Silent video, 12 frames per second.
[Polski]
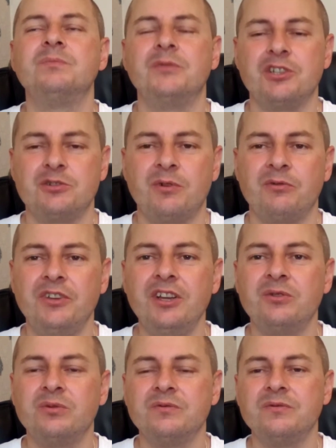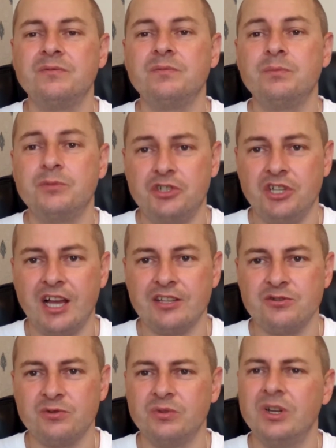będziesz miał wielu
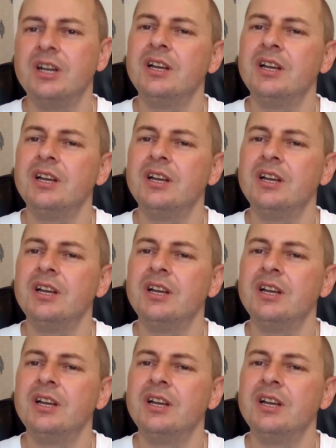przyjaciół.